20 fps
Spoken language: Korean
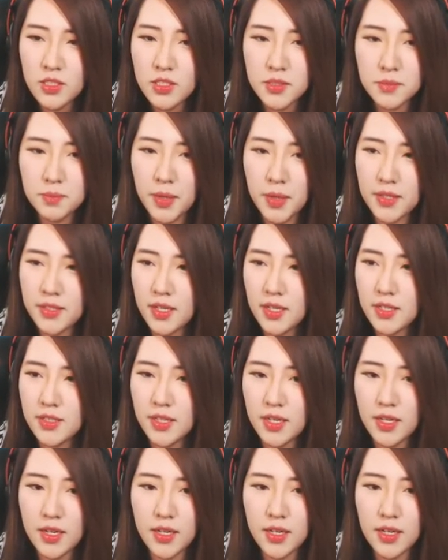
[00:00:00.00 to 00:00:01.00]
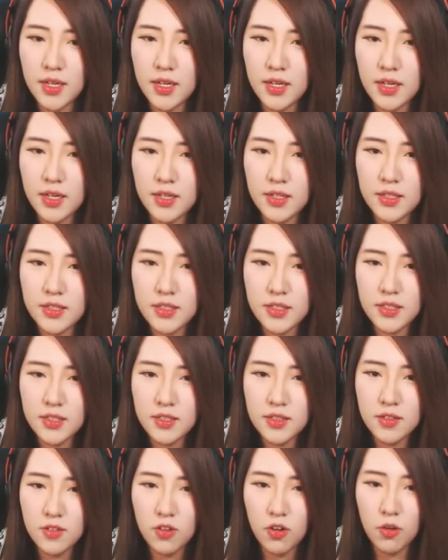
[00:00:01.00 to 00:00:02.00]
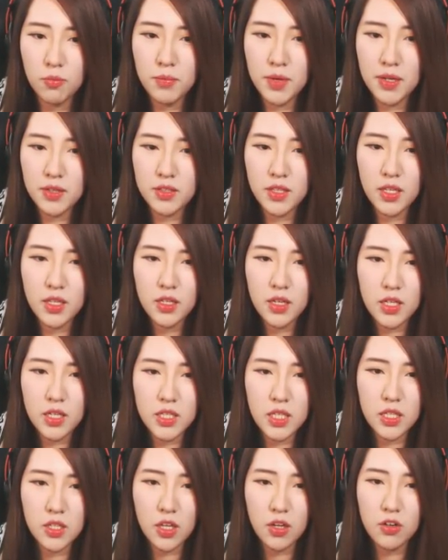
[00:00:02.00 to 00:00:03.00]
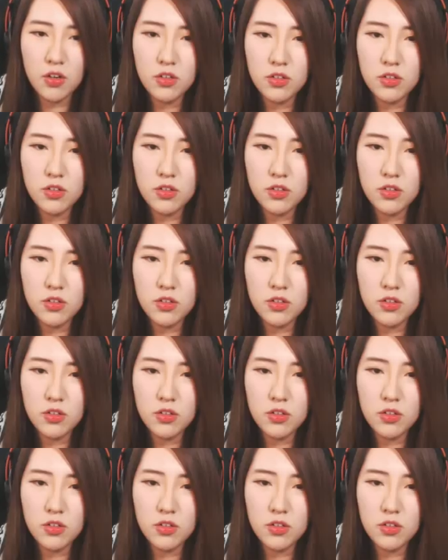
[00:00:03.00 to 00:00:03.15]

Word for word: 바나나를 엄마한테? 안 되네요.